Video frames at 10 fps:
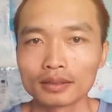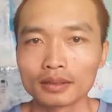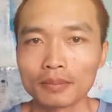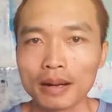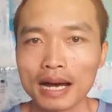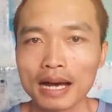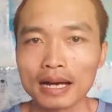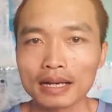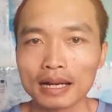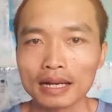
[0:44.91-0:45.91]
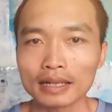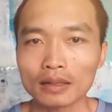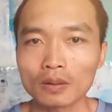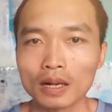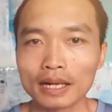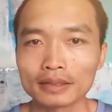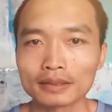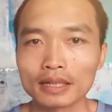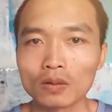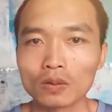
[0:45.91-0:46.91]
Thứ ba là các loại
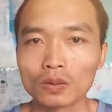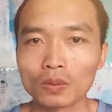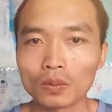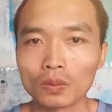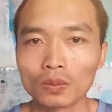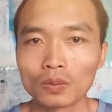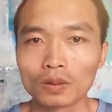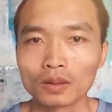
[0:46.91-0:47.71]
rau củ